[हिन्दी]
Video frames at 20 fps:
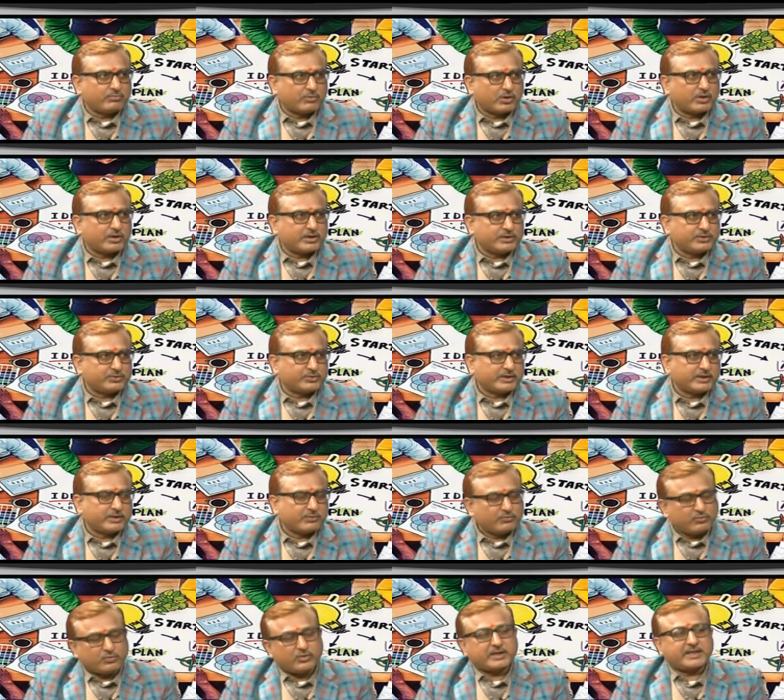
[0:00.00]
मॉडल जो है
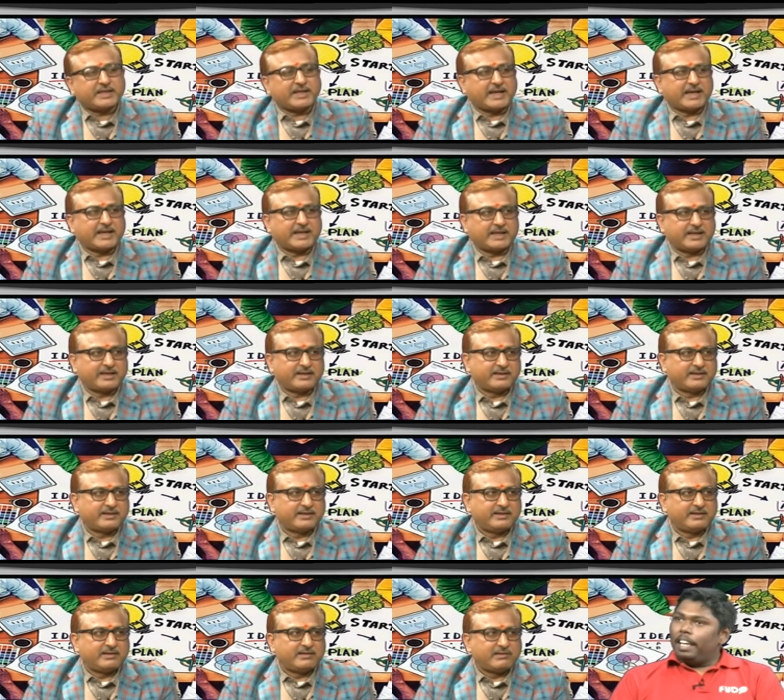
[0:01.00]
वो क्या है
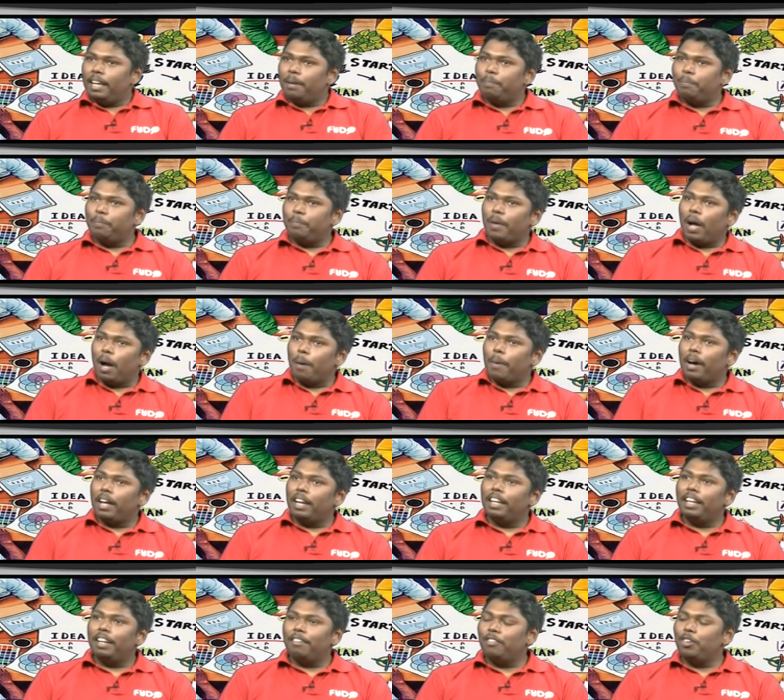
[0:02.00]
देखिए अब
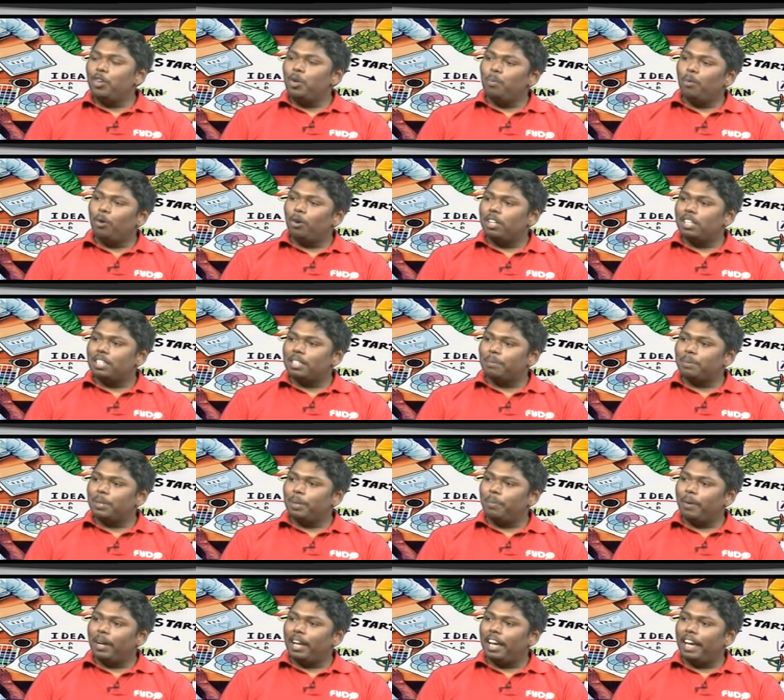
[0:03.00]
हमारे रेवेन्यू मॉडल सबसे
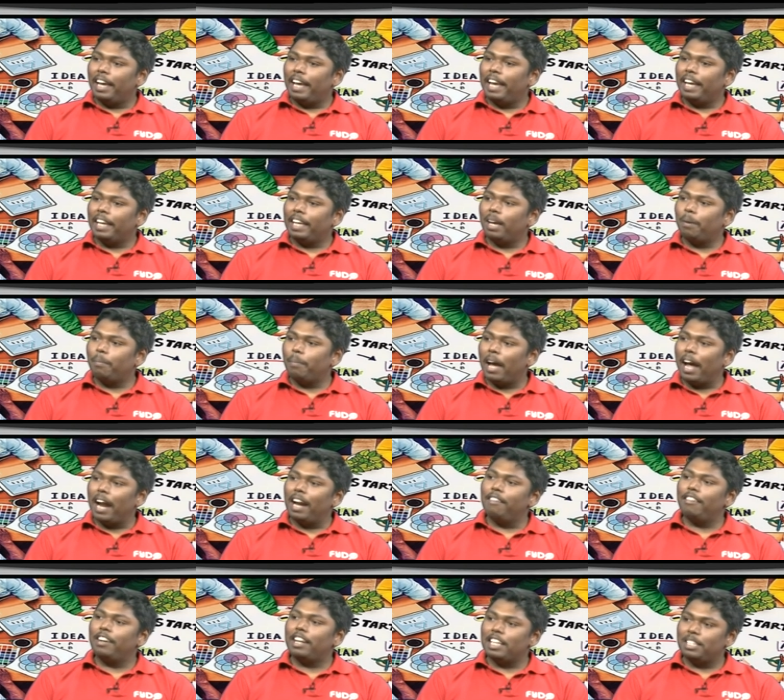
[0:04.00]
बड़ा है कि हम
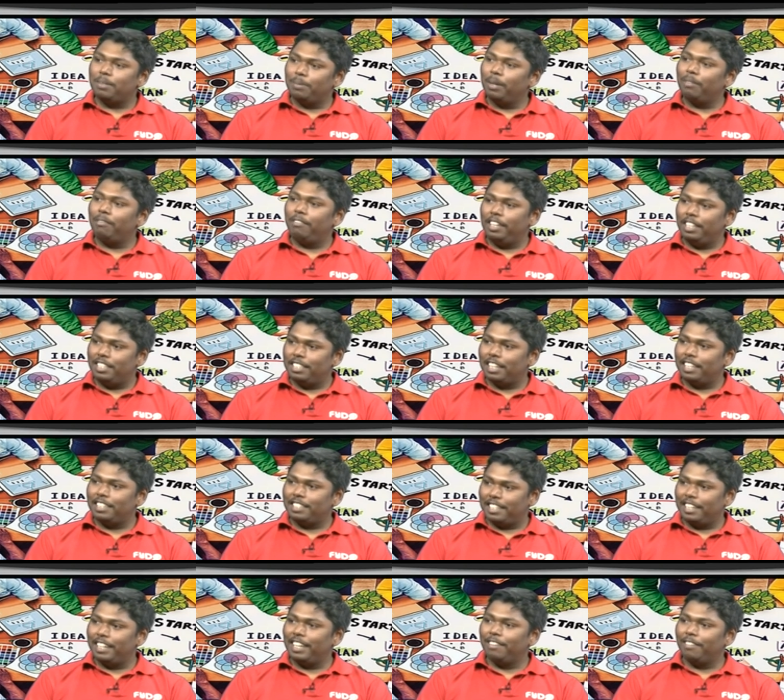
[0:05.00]
एडवर्टाइजमेंट फ़ी चार्ज
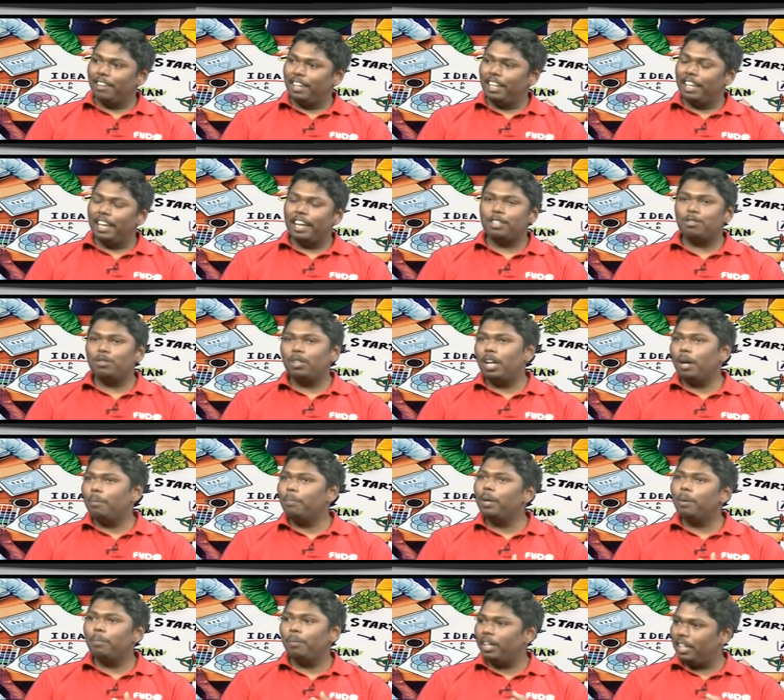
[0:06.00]
करने वाले हैं एक्चुअली
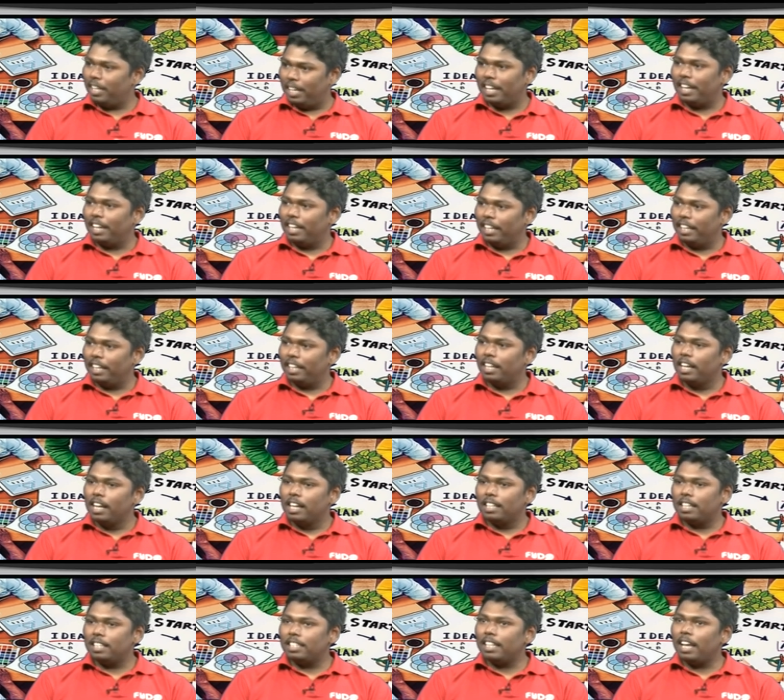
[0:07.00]
अभी हमने किया नहीं है
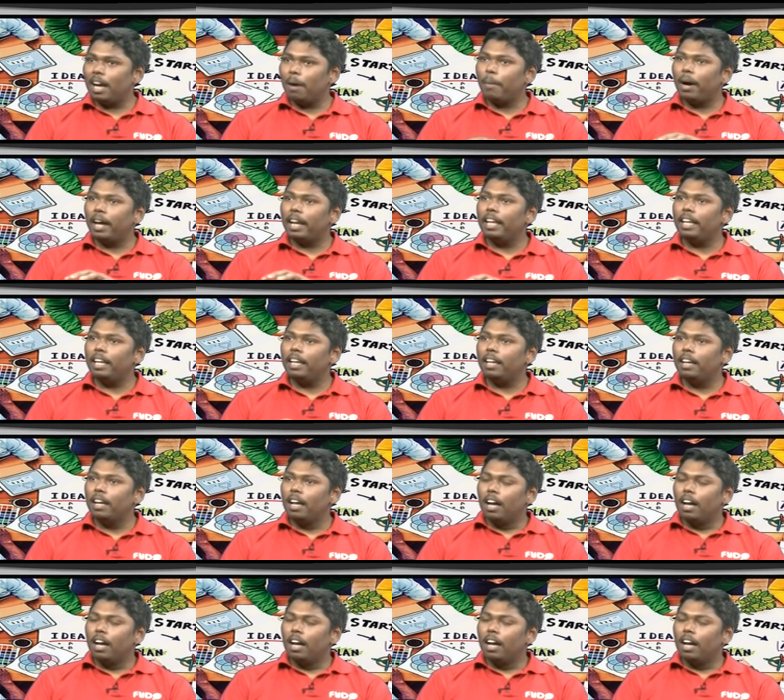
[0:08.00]
जैसे हमारे